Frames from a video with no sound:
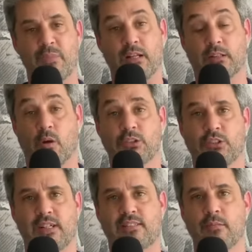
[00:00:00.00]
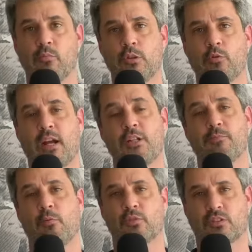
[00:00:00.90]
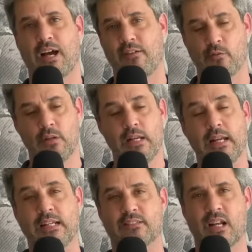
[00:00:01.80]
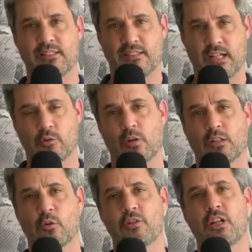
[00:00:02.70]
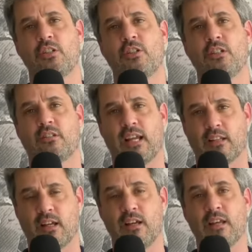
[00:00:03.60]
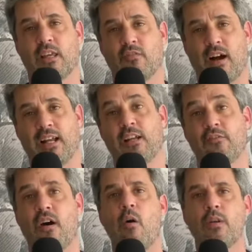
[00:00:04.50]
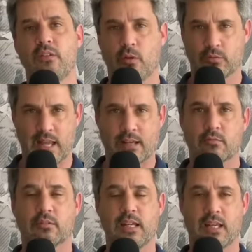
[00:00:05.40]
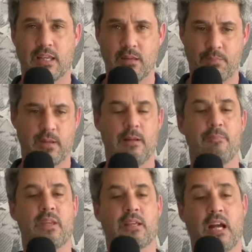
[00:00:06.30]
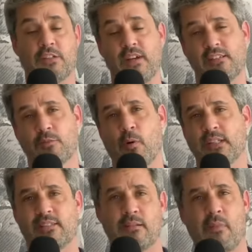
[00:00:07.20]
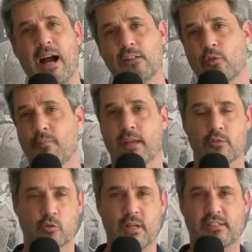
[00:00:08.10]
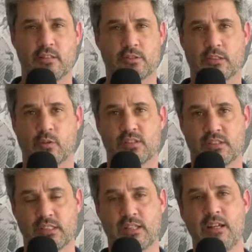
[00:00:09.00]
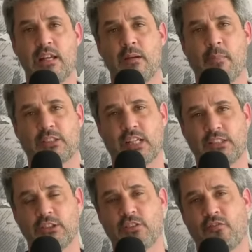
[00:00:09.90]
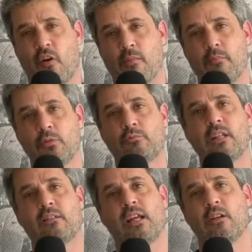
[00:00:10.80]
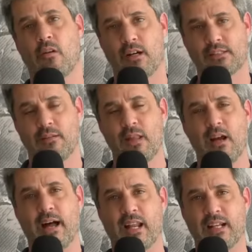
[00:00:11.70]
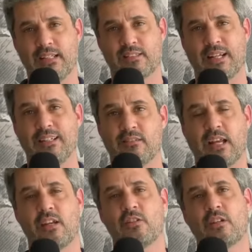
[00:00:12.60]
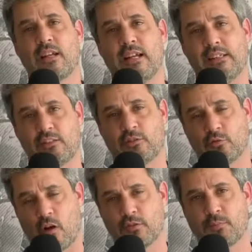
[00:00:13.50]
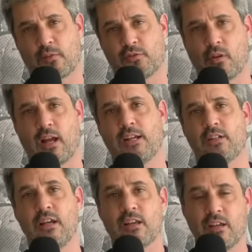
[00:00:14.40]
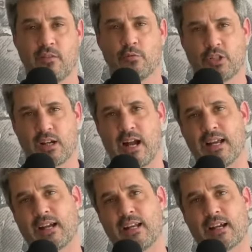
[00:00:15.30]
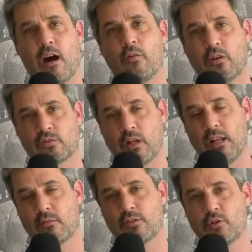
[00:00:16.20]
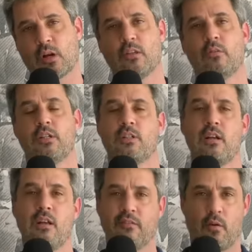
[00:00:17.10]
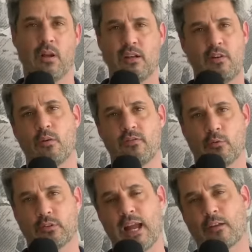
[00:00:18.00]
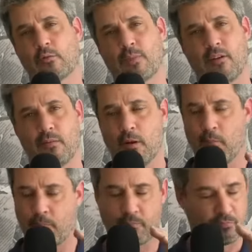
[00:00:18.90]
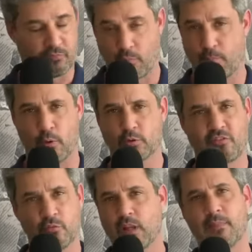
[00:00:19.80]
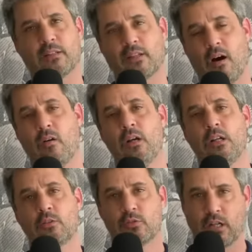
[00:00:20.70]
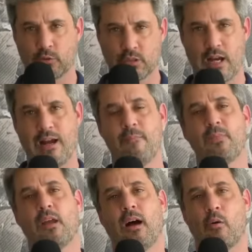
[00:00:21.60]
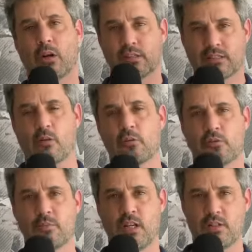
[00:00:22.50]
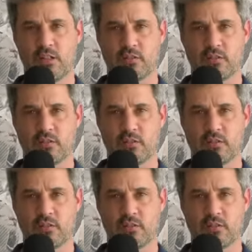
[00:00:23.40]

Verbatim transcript: Então a gente vai ser muito responsável em trazer jogadores que a gente entenda que vai elevar o nível técnico da equipe, que às vezes podem ser mais ou menos conhecidos da torcida, mas que a gente de forma muito criteriosa analisa e entende que esses novos profissionais que vão chegar e agregar ao nosso elenco de jogadores vão elevar o nível técnico para o ponto fundamental, nos ajudar alcançar o nosso objetivo